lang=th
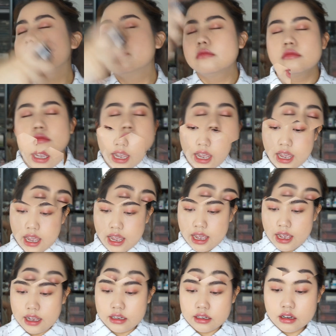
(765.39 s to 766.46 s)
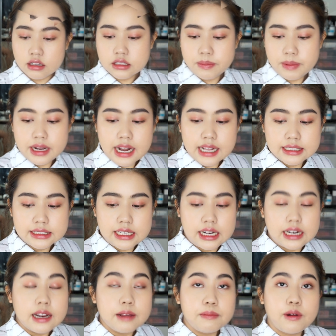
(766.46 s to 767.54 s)
โอเค ก็จะเป็นอันเสร็จ
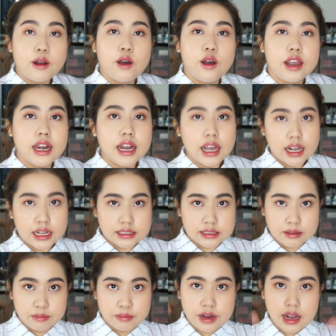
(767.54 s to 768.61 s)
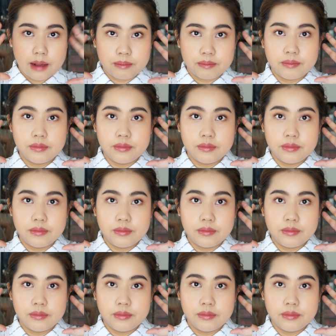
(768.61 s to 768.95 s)
เรียบร้อยนะคะสำหรับ